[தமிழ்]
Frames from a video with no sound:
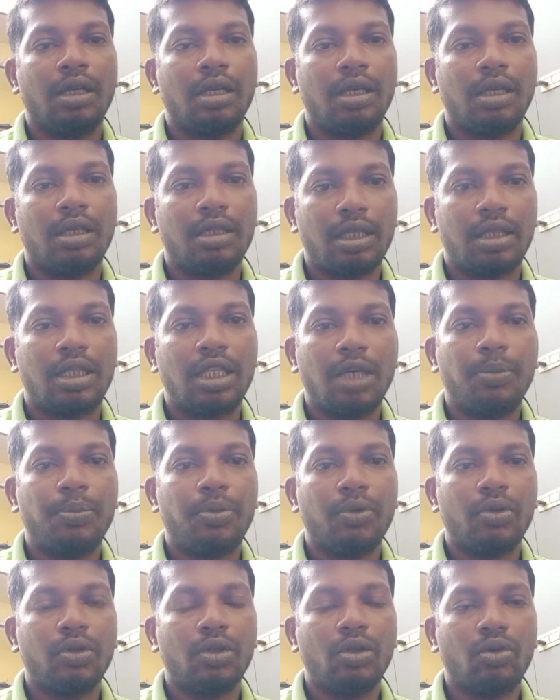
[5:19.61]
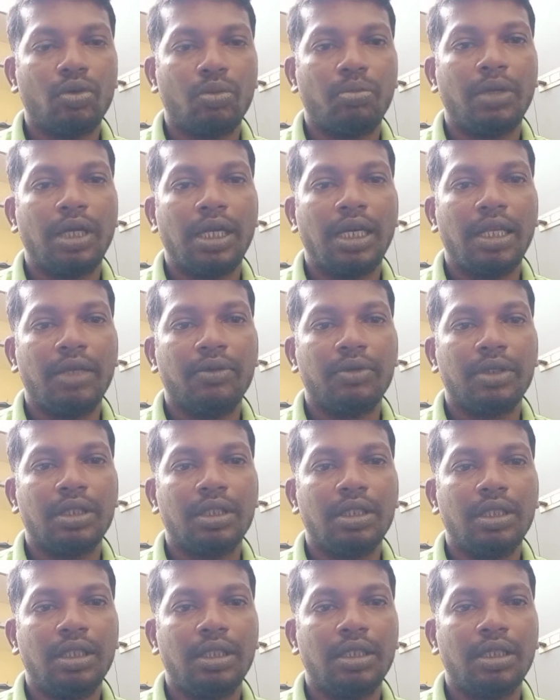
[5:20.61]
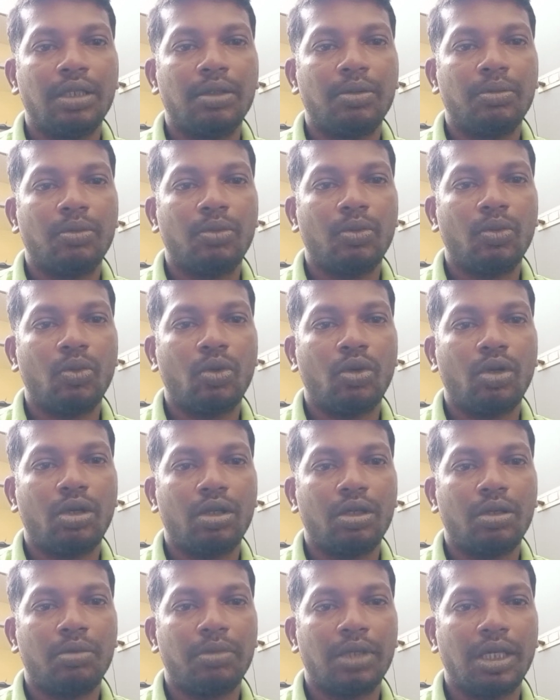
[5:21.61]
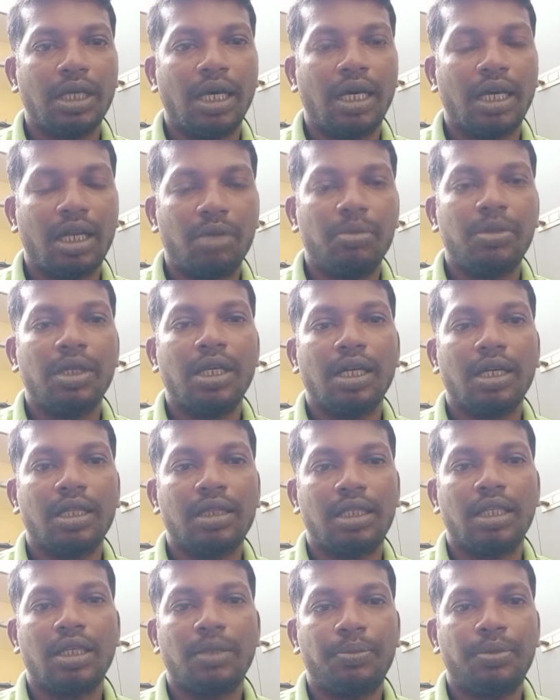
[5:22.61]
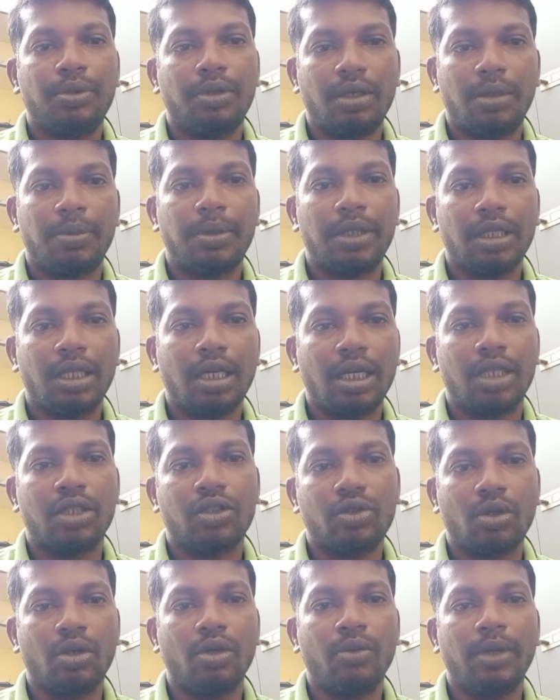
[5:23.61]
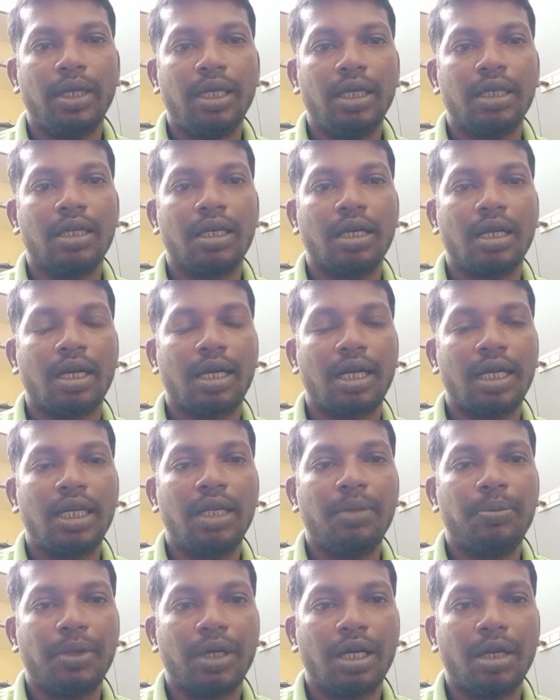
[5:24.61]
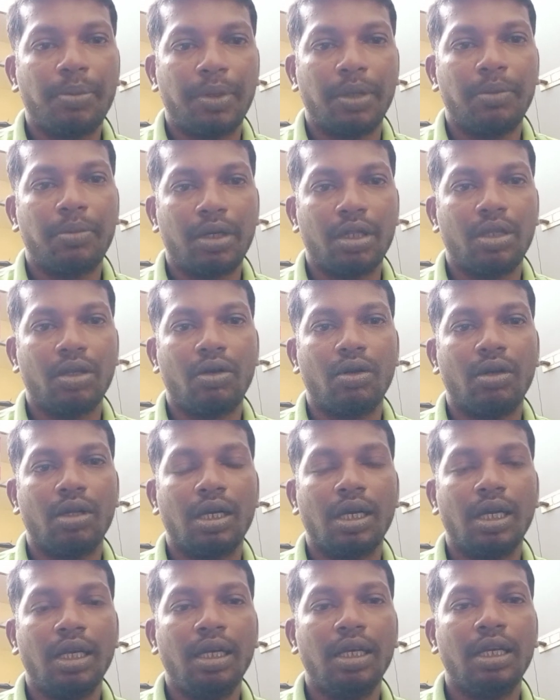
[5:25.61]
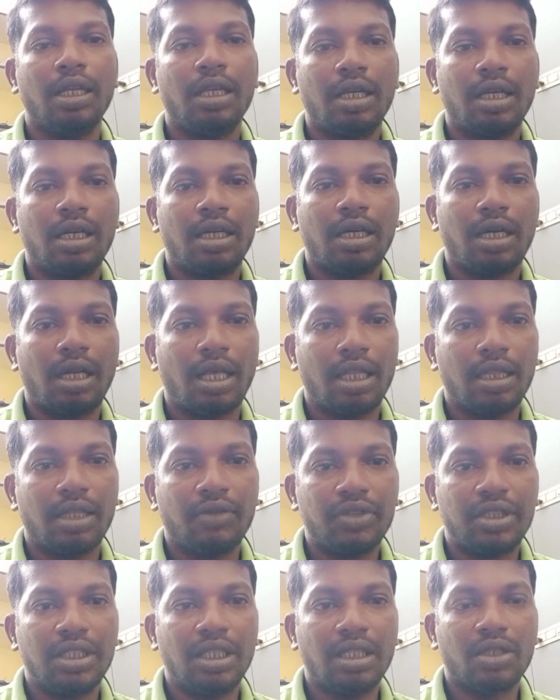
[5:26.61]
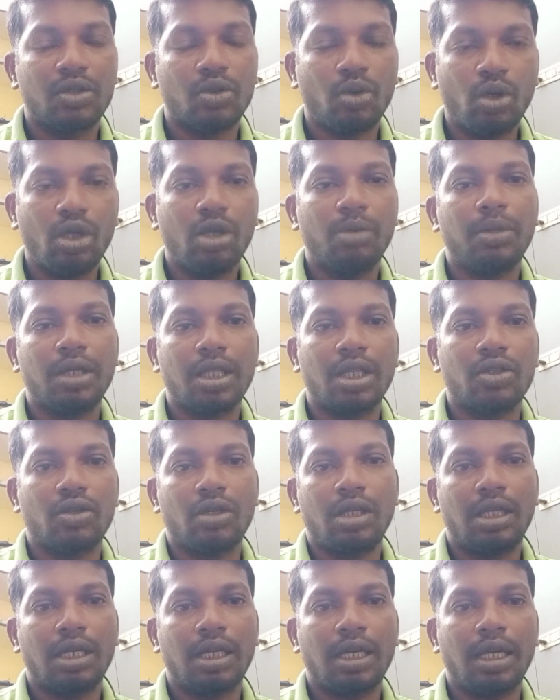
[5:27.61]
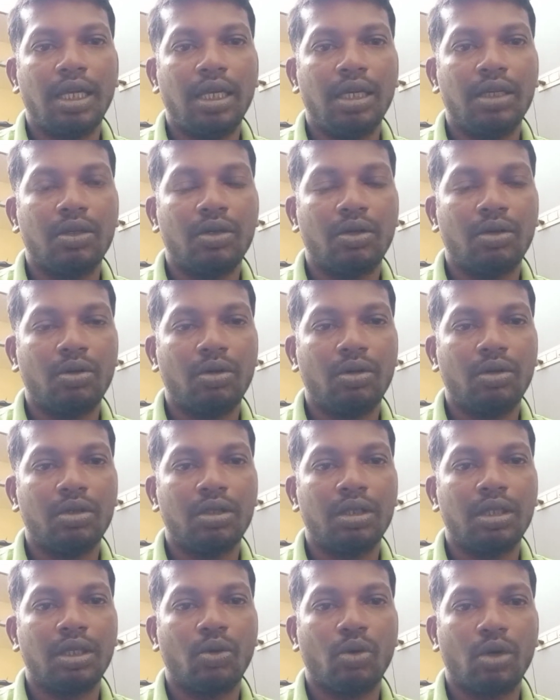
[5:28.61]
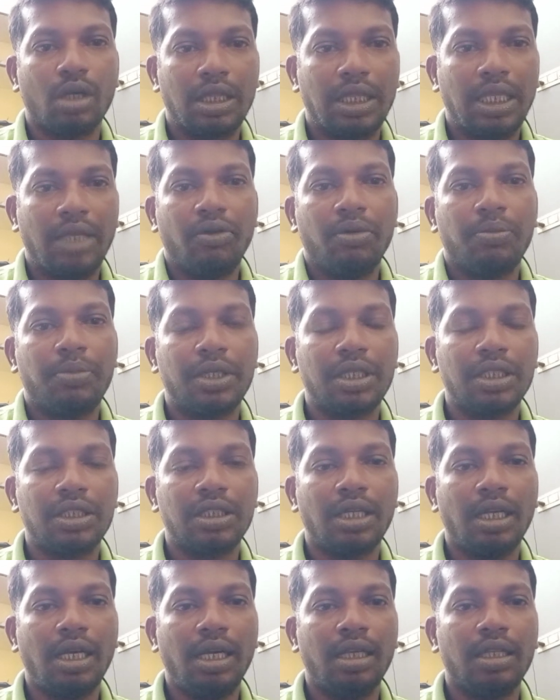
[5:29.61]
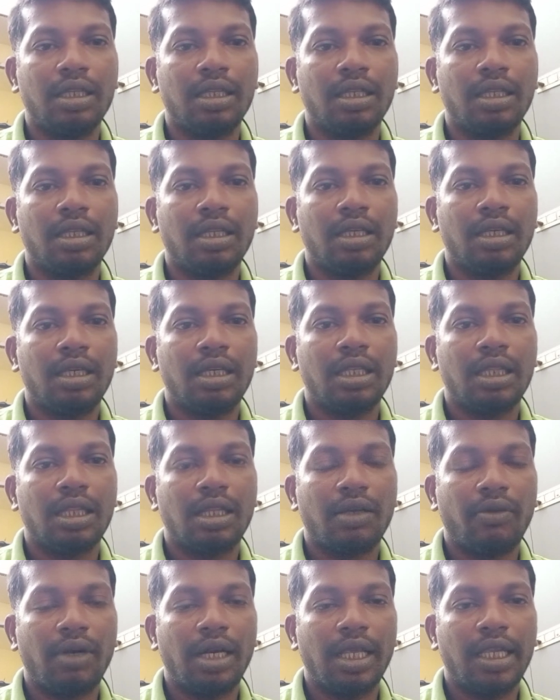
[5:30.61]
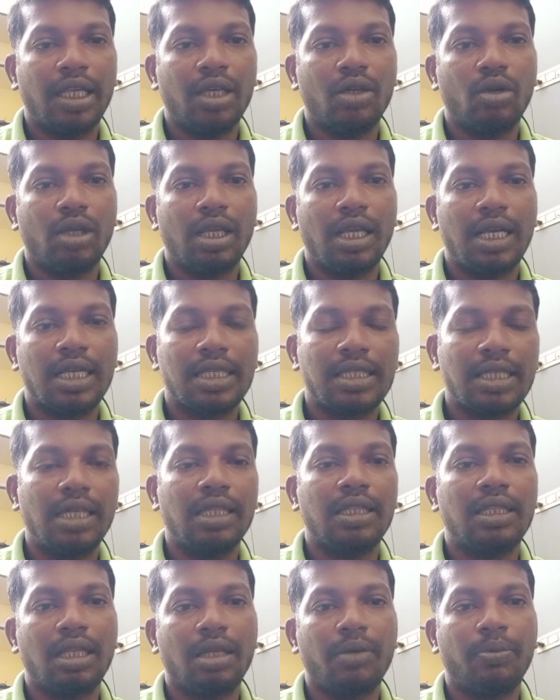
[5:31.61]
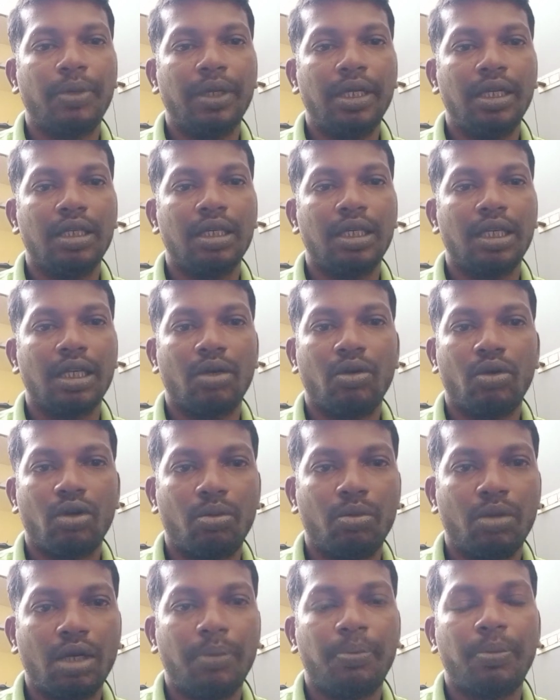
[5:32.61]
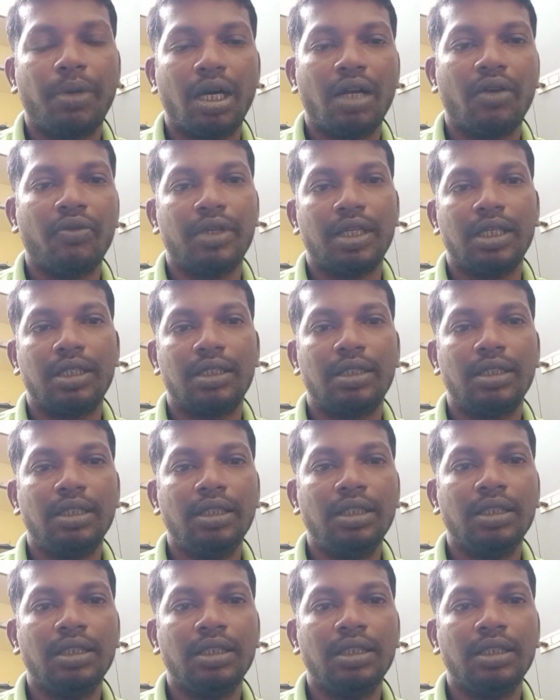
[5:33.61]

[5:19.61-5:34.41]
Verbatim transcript: இந்த தீர்ப்பு வந்து உண்மையிலே வந்து ஒரு மிக அருமையான தீர்ப்பு அப்படின்னு தான் நான் சொல்லுவேன் கண்டிப்பாக பயன்படுத்தி கொள்ளுங்கள் நான் அந்த விஷயத்தை சுருக்கமாக தான் சொல்லியிருக்கேன் உங்களுக்கு தேவைப்பட்டுச்சுன்னா இந்த வழக்கினுடைய அசல் தீர்ப்பை நீங்கள் ஒரு முறை பார்வையிட்டு